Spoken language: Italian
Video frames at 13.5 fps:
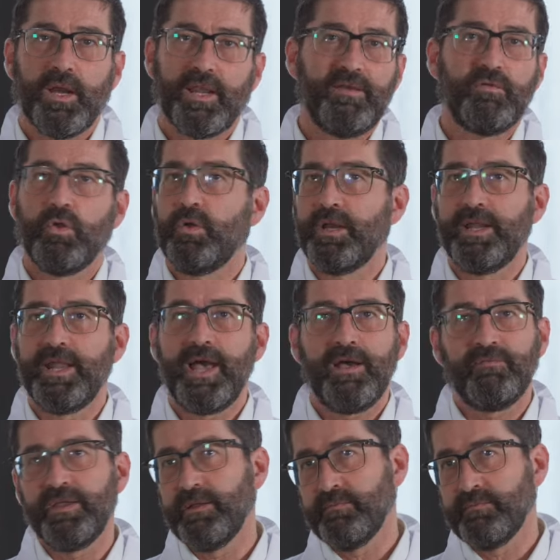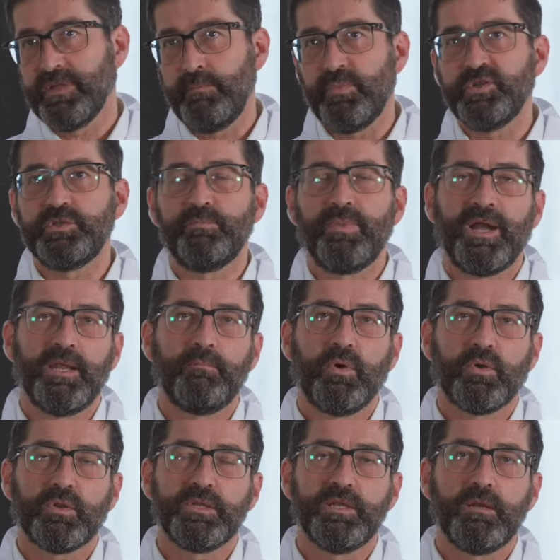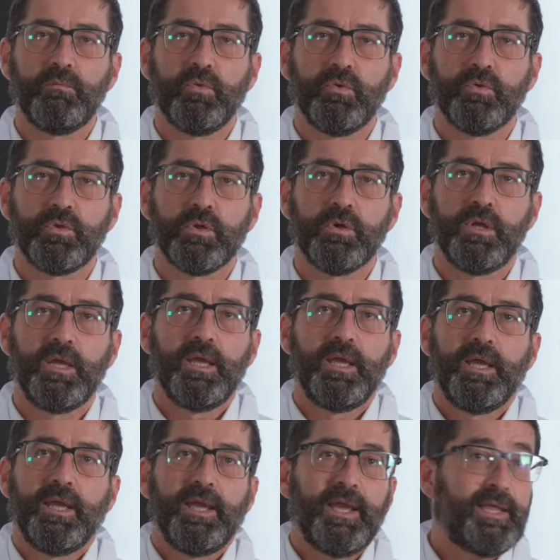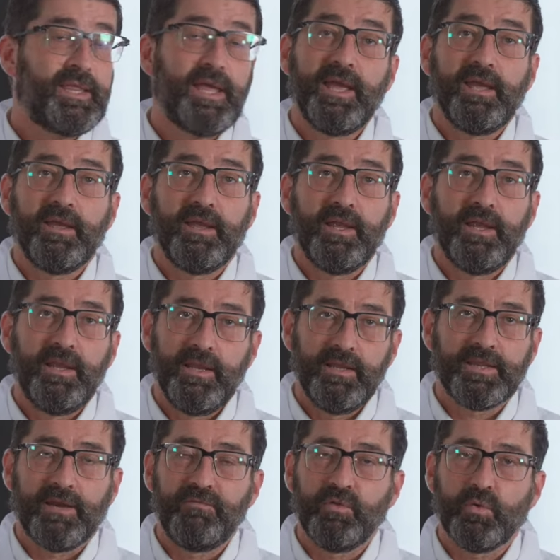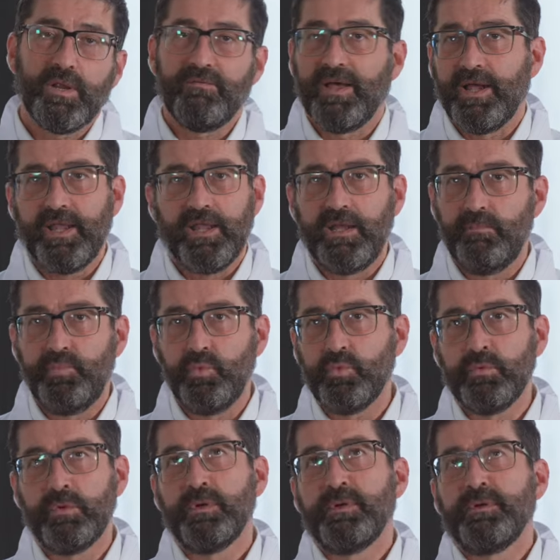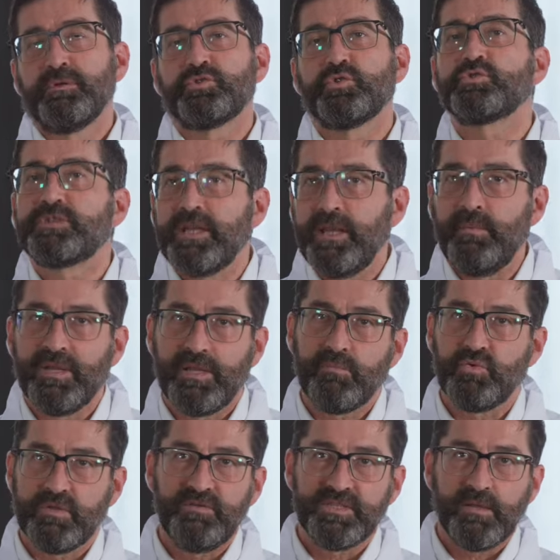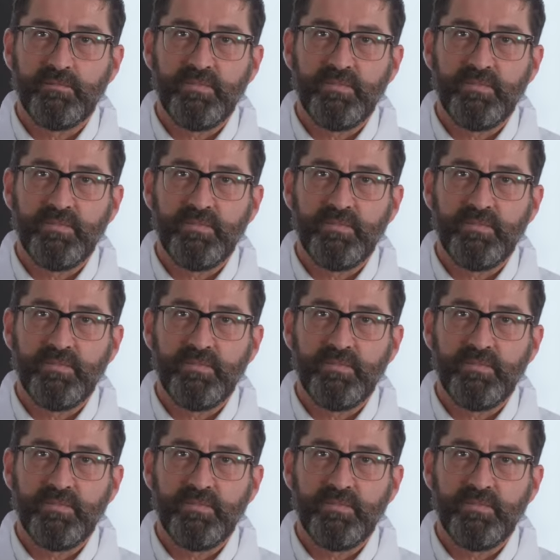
arrivano le navi dai principali porti del mondo ed è eh, il traffico navale il più sostenibile dal punto di vista